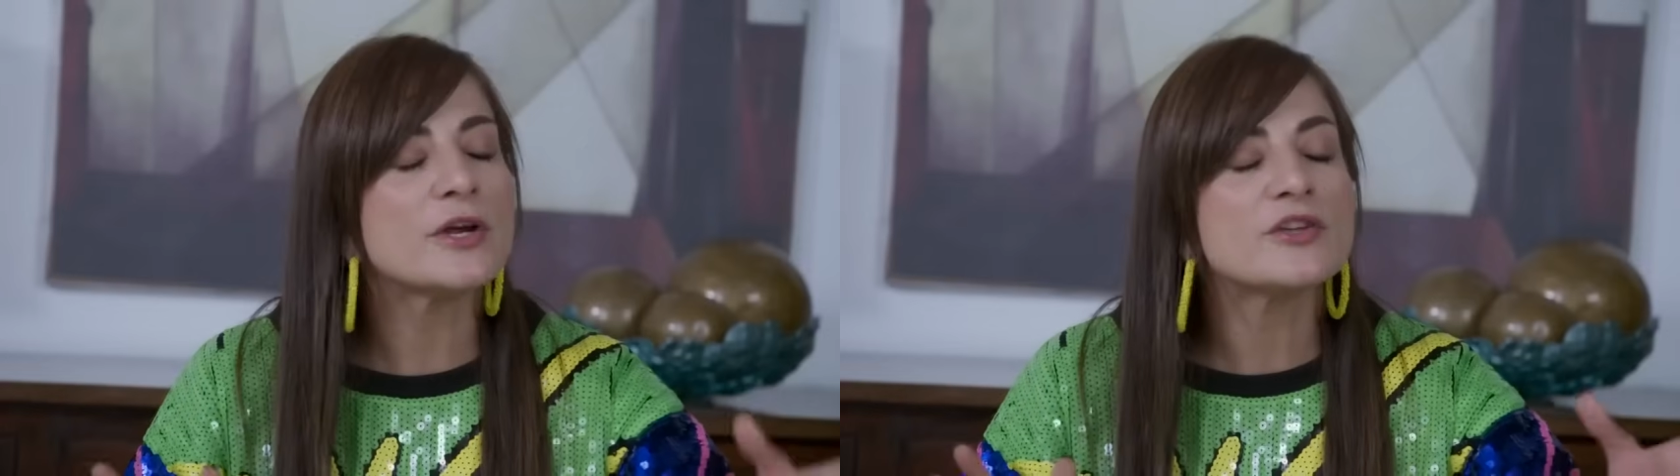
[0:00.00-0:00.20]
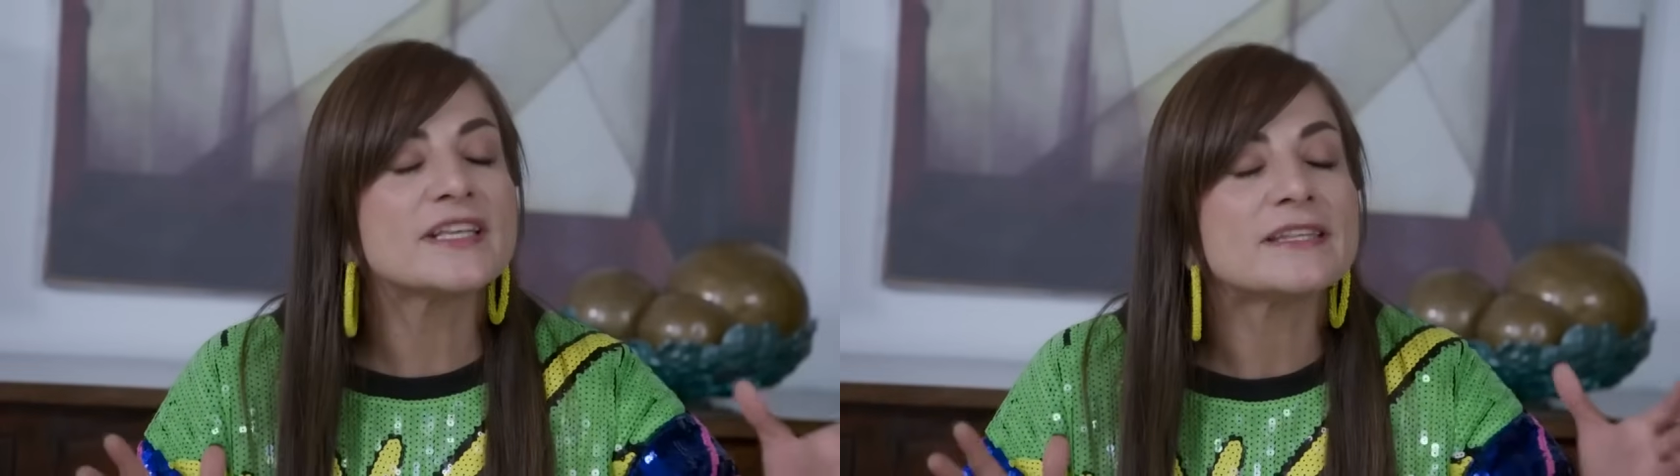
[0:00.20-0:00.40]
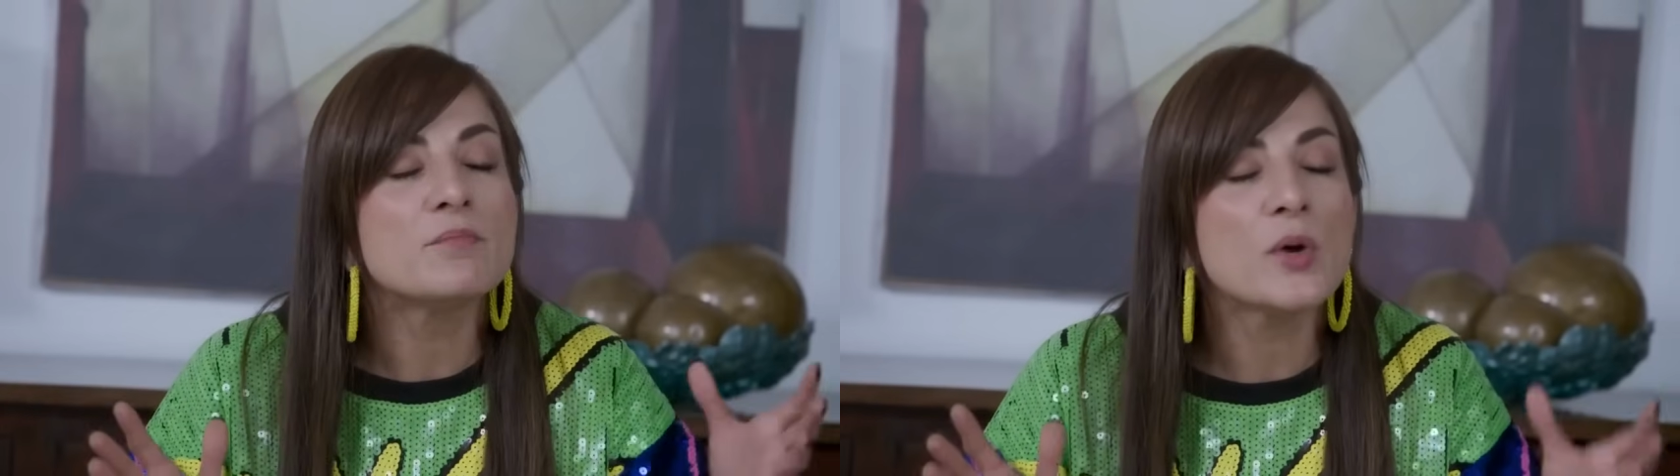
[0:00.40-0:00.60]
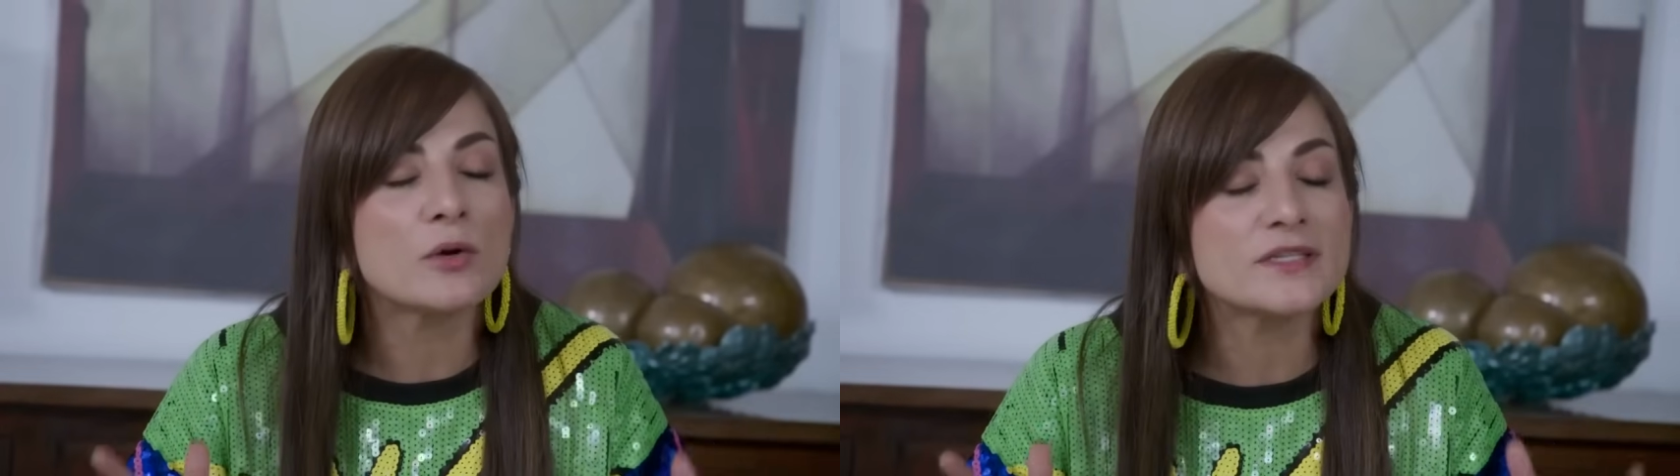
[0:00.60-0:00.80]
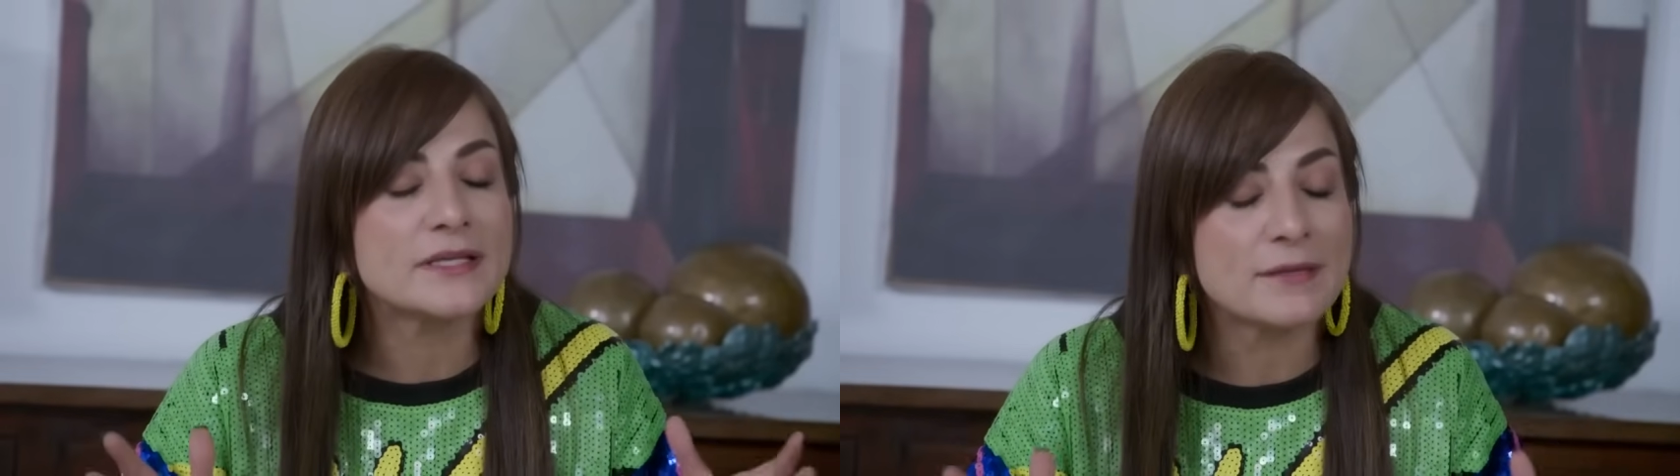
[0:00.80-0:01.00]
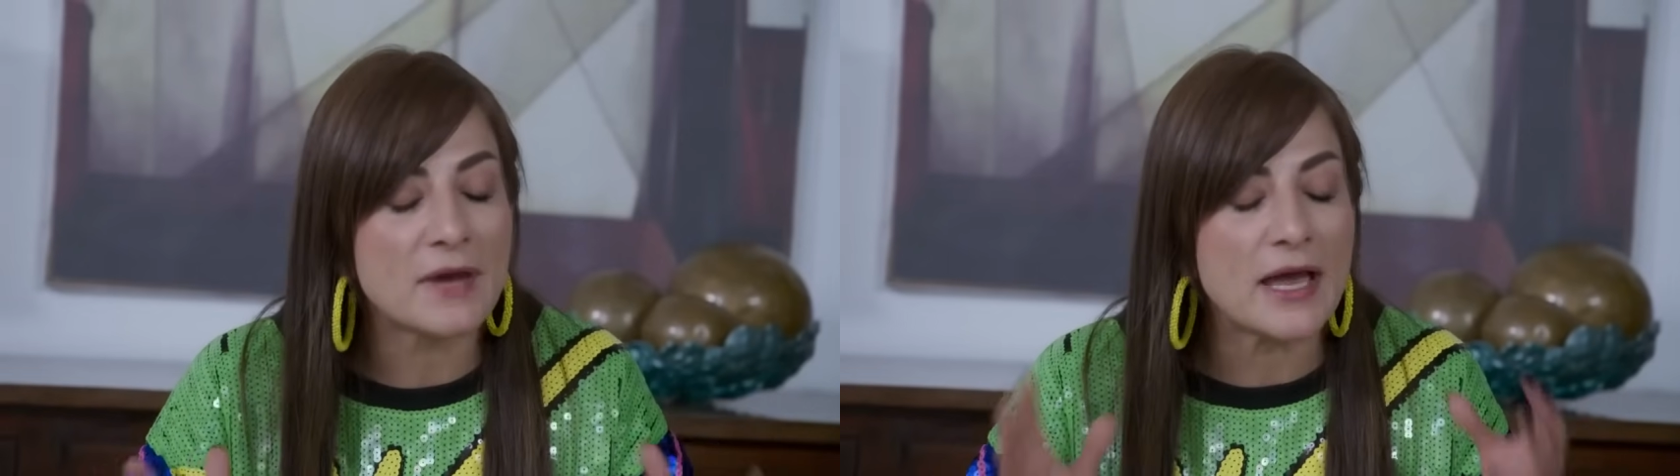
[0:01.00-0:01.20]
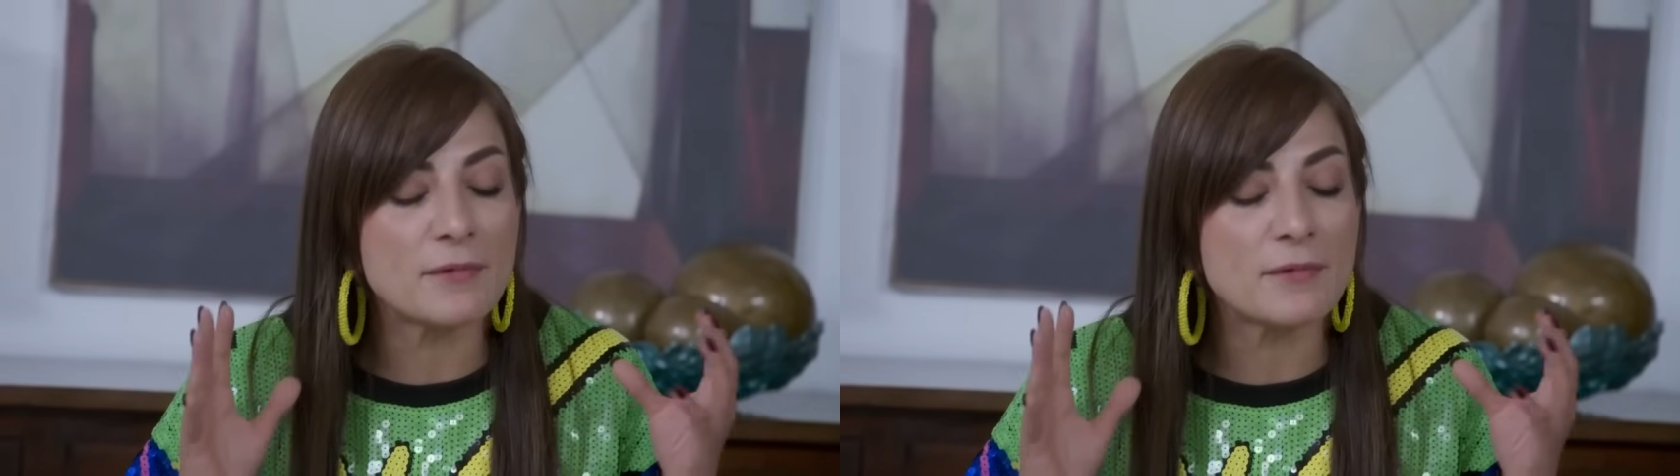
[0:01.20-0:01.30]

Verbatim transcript: bueno, ese tampoco es el tema.